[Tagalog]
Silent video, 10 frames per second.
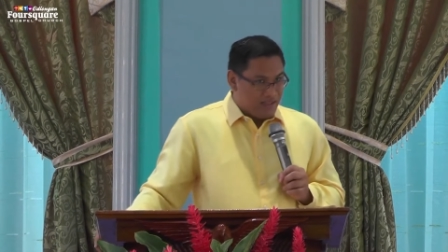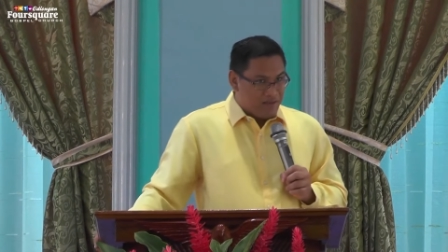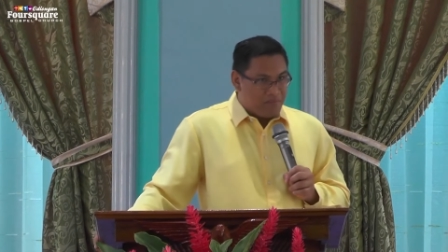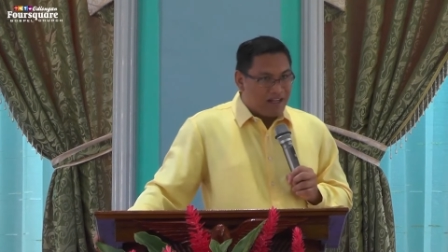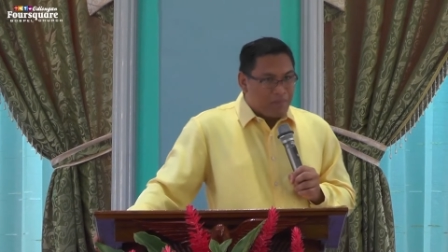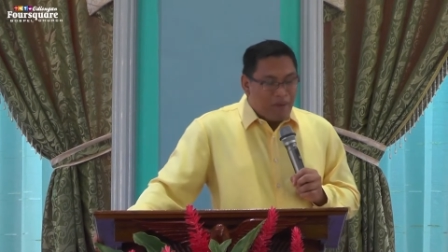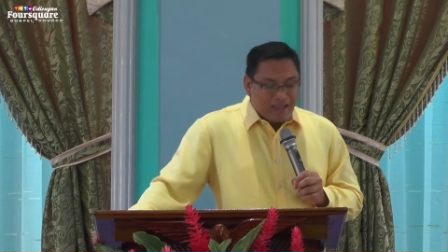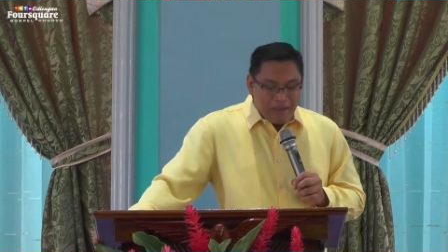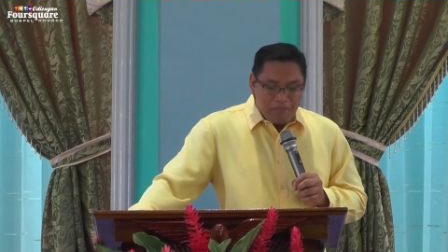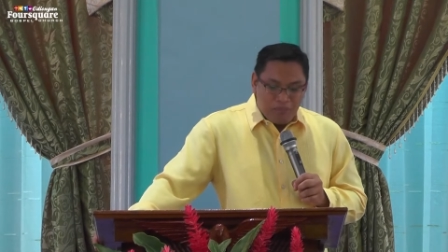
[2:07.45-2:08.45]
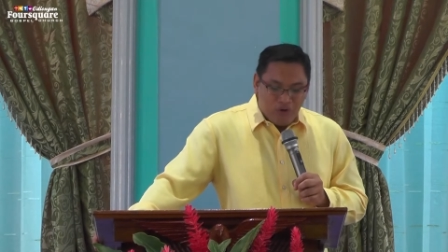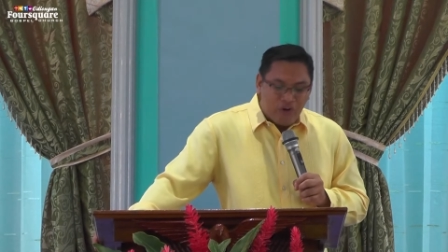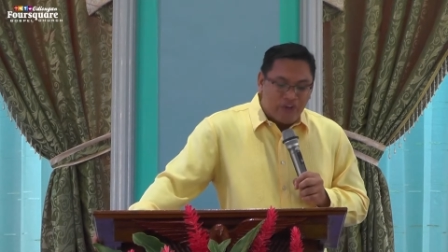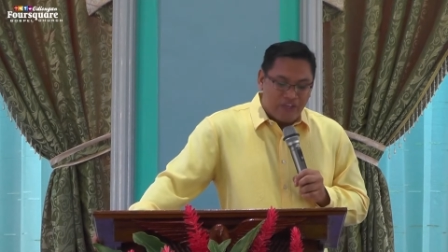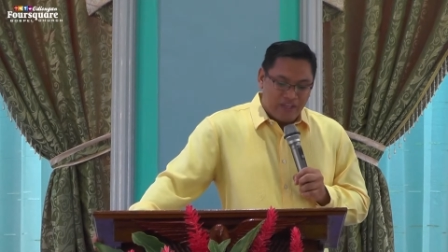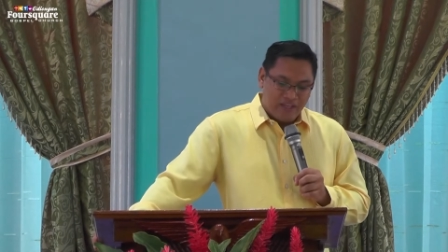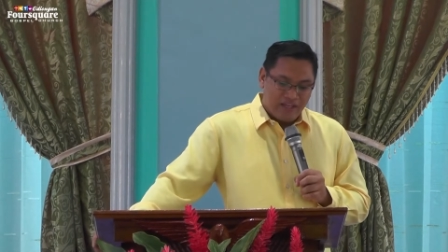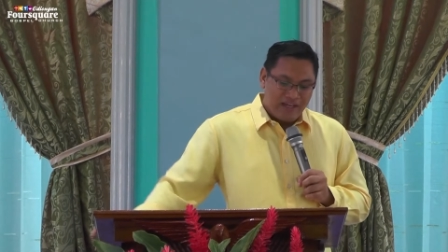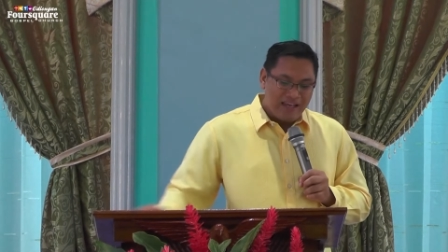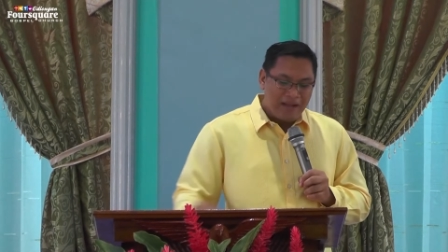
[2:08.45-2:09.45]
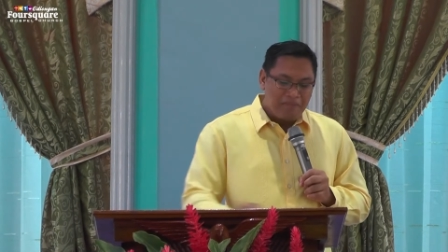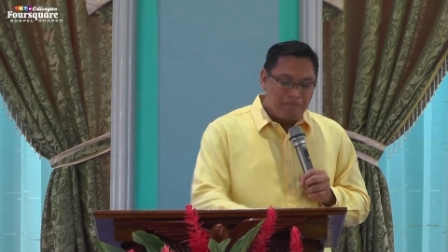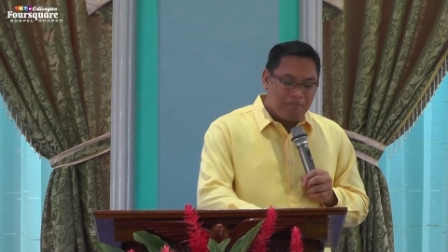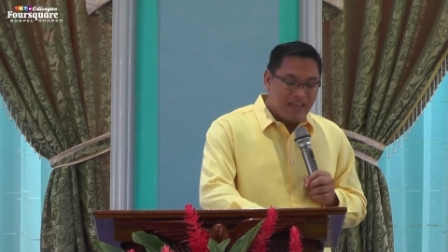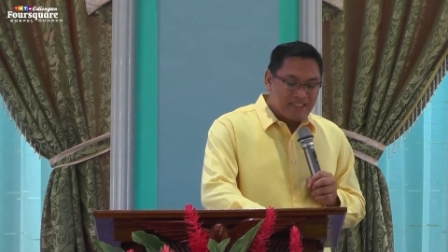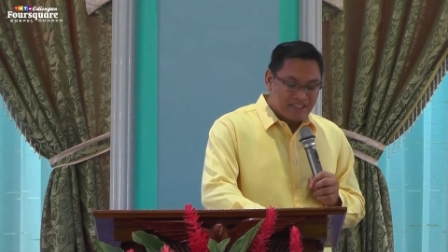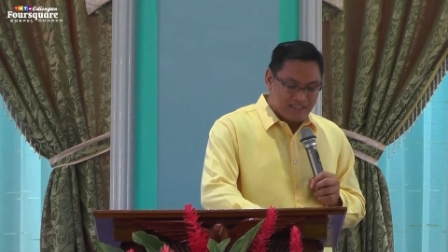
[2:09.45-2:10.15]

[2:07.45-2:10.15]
makapag-employ ng best